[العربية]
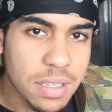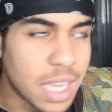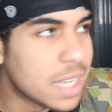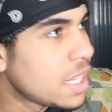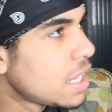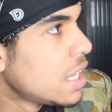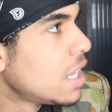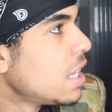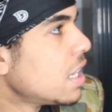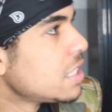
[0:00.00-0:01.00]
يعني
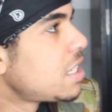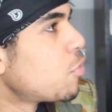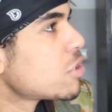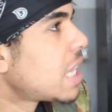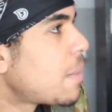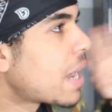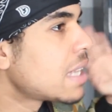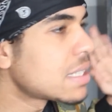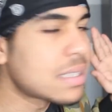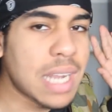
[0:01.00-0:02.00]
شي مصيبه
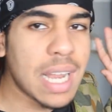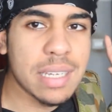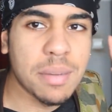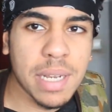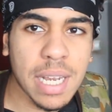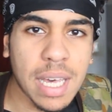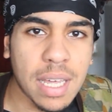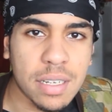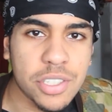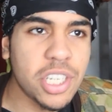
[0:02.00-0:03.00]
غادي تطرى من
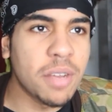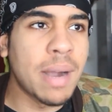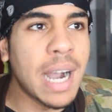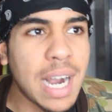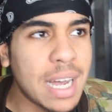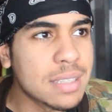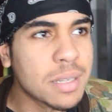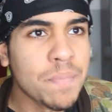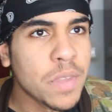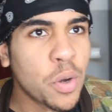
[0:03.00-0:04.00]
الاخر شي
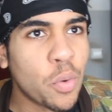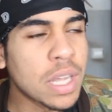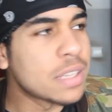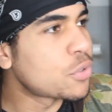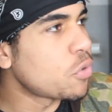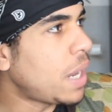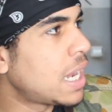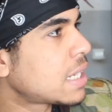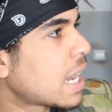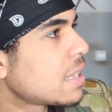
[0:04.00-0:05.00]
مرض ولا غادي تكون
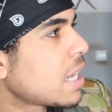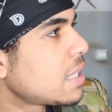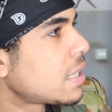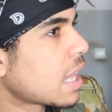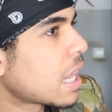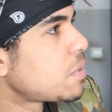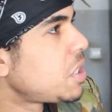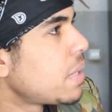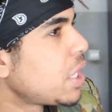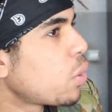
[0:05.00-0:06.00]
بحال هكا غادي غادي تلقى
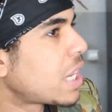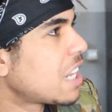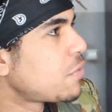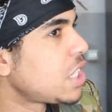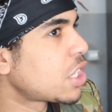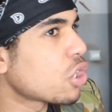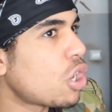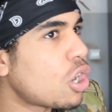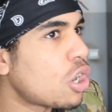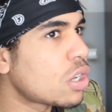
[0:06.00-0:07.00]
بشي مريول كاين في تيك
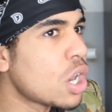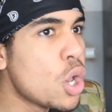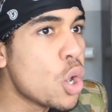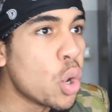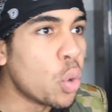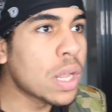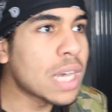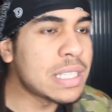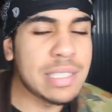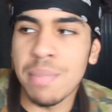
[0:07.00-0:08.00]
توك ولا
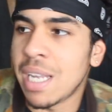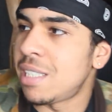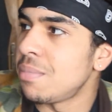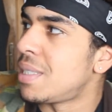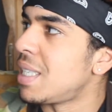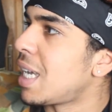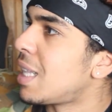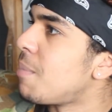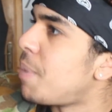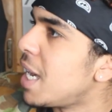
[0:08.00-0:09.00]
غادي تسمع لشي مزيكا
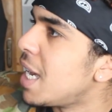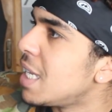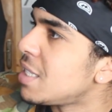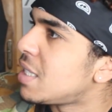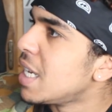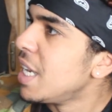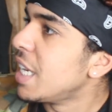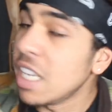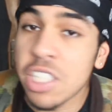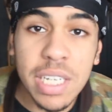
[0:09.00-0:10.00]
ديال البانج
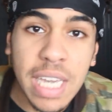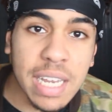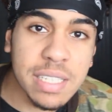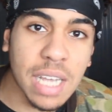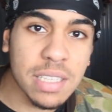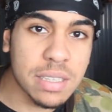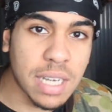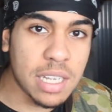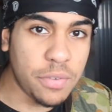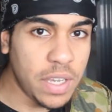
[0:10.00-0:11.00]
يعني شي كارثه غادي
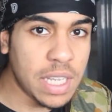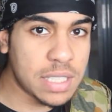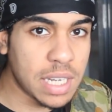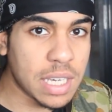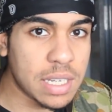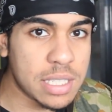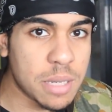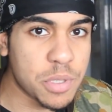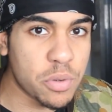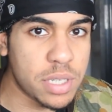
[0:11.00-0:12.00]
تطرى لك في حياتك الا
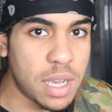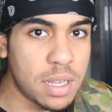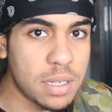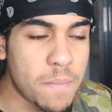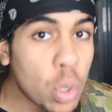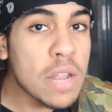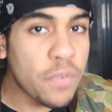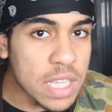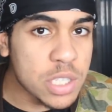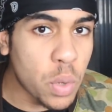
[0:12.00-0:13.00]
قريتها بصوت عالي ولا
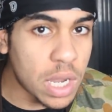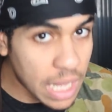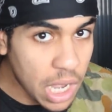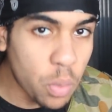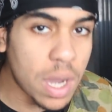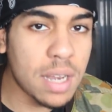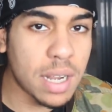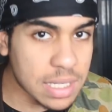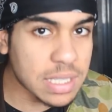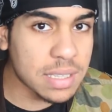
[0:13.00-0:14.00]
في اسوء الاحوال
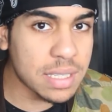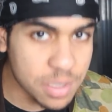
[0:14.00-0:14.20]
راه تقدر